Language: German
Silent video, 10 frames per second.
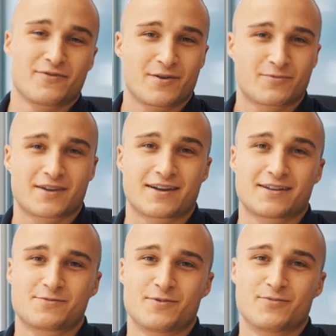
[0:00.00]
bewirb dich
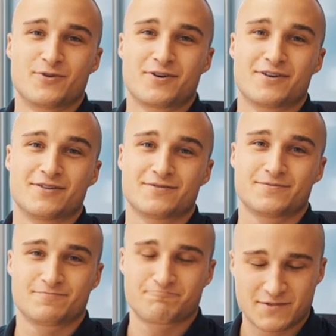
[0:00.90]
jetzt bei Bucher.
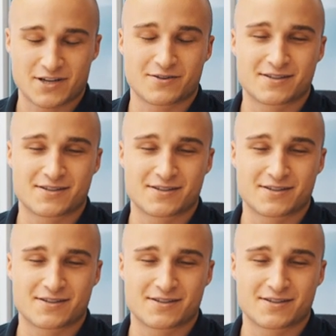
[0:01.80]
Ciao